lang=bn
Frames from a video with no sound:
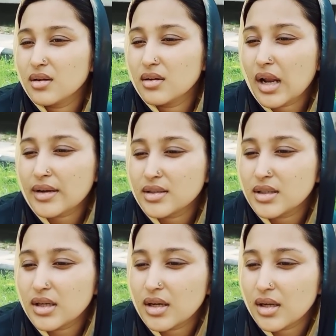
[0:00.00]
রাত্রে
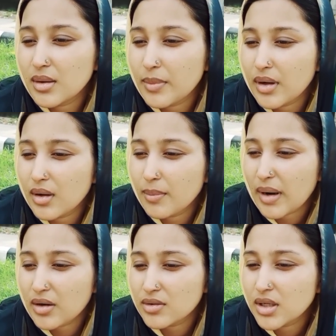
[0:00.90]

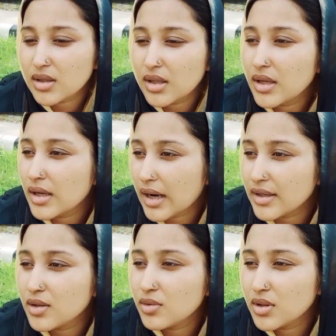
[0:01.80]
বারোটার দিকে গাড়িতে
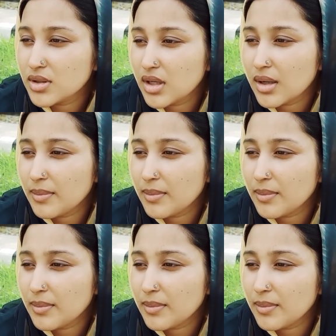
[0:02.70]
উঠেছিলাম